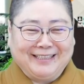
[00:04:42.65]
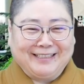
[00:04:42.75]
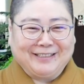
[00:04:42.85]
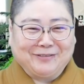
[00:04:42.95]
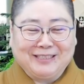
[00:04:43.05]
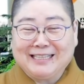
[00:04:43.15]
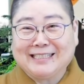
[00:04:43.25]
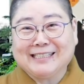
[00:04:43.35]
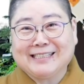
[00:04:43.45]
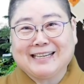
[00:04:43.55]
啊，我在
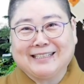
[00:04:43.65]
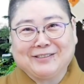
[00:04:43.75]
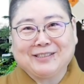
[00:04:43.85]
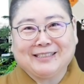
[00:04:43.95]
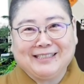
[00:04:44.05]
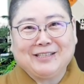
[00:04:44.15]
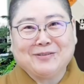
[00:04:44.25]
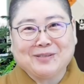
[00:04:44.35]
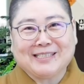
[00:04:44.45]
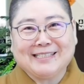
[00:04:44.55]
车上呢，就跟义
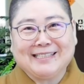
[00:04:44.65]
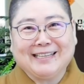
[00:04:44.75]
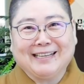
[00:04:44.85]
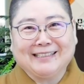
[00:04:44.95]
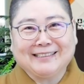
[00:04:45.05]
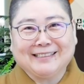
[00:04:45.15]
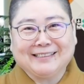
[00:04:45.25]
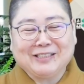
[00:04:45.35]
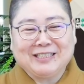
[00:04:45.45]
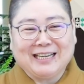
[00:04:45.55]
工师姐啊啊
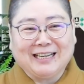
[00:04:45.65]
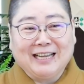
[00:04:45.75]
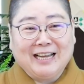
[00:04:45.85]
就讲，